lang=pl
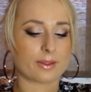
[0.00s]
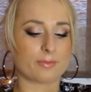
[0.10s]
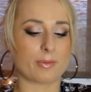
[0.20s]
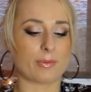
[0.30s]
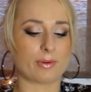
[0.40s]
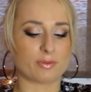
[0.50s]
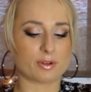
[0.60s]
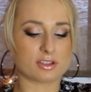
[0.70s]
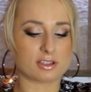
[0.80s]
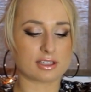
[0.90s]
Moja mama mówi, po
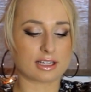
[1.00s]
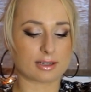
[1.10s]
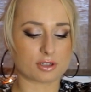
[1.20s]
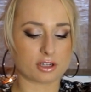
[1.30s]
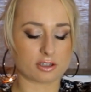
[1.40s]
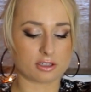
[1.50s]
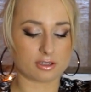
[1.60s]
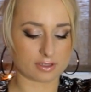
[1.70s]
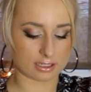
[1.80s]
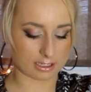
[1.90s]
co ci zegarek, przecież nie chodzicie
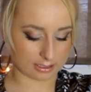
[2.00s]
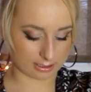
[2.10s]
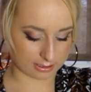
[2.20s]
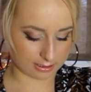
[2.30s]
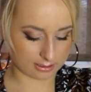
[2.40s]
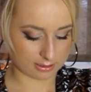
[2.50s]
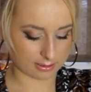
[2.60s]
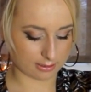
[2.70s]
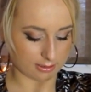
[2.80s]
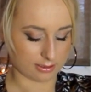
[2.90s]
w zegarkach.
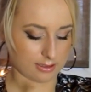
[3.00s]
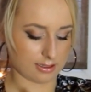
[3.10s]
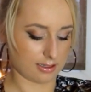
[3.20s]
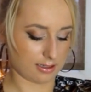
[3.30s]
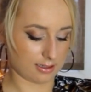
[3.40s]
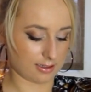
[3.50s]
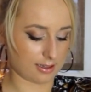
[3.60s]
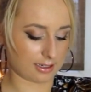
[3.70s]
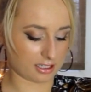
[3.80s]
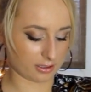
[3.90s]

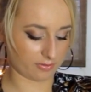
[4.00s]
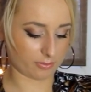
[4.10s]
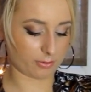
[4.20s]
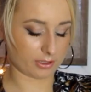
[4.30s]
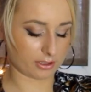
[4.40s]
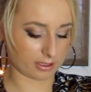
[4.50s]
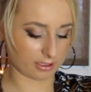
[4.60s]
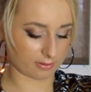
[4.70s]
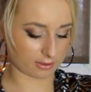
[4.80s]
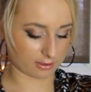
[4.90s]
A Kasia mówi, bo będzie
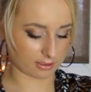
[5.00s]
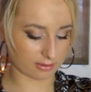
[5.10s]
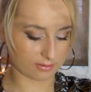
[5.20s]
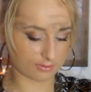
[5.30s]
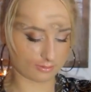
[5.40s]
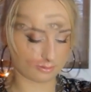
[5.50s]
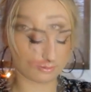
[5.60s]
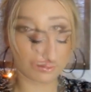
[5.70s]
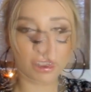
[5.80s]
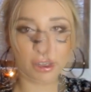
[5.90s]
ładnie wyglądał.
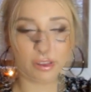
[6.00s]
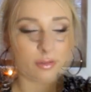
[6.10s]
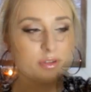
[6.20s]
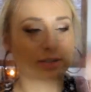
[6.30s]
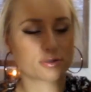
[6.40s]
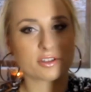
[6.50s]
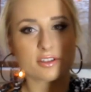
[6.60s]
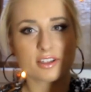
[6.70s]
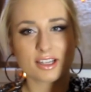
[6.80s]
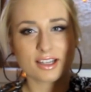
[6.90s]
Okej, okay, udało mi się założyć
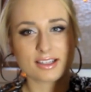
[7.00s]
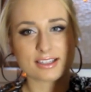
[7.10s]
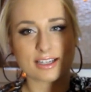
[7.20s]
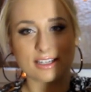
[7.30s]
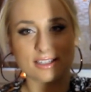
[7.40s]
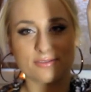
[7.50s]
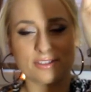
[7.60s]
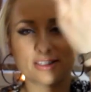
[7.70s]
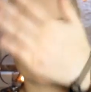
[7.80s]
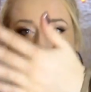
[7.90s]
zegarek w
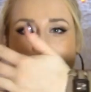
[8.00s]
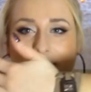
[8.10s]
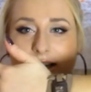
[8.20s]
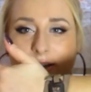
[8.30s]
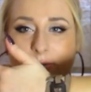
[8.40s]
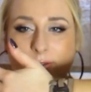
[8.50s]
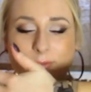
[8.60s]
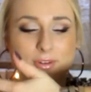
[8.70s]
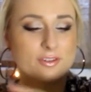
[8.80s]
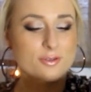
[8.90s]
wielkich trudach, oplotam
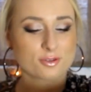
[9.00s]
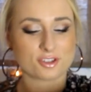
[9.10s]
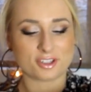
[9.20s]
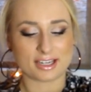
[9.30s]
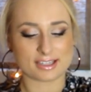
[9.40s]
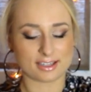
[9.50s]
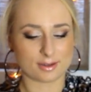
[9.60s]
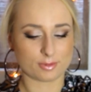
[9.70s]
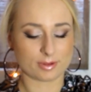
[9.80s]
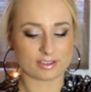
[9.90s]
go w końcu trzy razy, nie
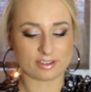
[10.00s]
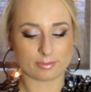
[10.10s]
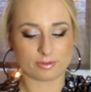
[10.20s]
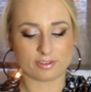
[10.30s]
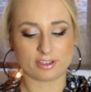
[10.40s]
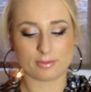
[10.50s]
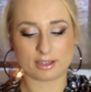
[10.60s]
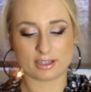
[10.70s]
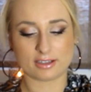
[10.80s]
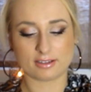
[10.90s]
wiem, chyba dwa powinnam,
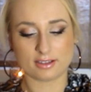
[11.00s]
ale